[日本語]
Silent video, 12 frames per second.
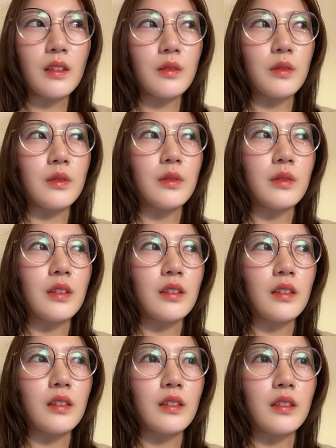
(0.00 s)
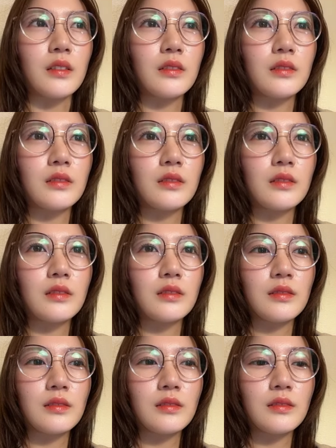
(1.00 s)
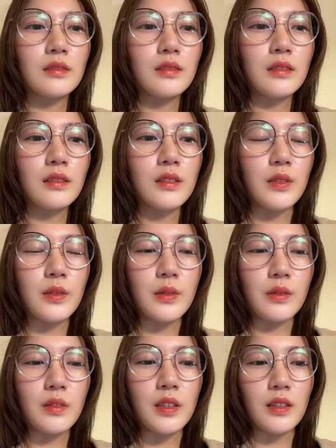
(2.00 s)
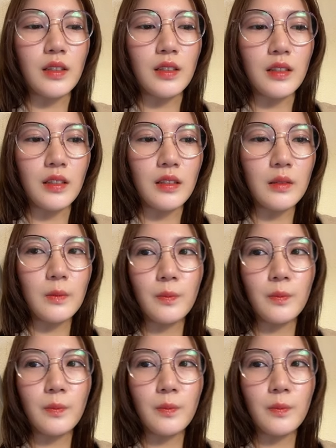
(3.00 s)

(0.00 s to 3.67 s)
そうそれからずっと聴いてて